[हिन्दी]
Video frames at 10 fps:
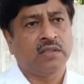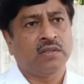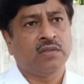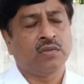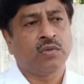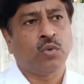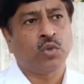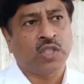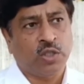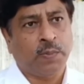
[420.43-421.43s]
जो उससे
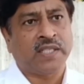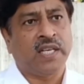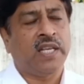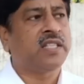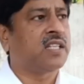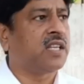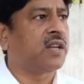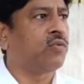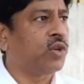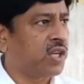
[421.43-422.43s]
जो पैसे लिए सात हज़ार
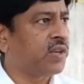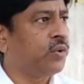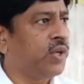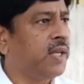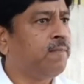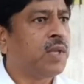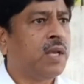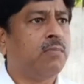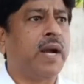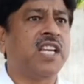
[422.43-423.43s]
वो रिकवरी हुई
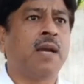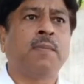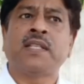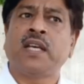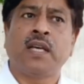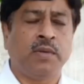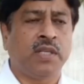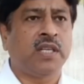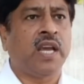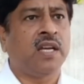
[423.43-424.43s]
बाकी का पैसा अभी
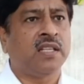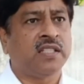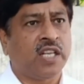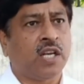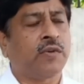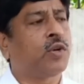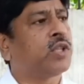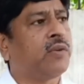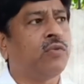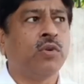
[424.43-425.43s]
क्या हाँ से रिकवर होता
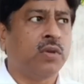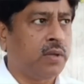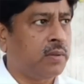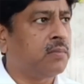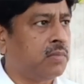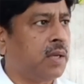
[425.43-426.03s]
है वो अभी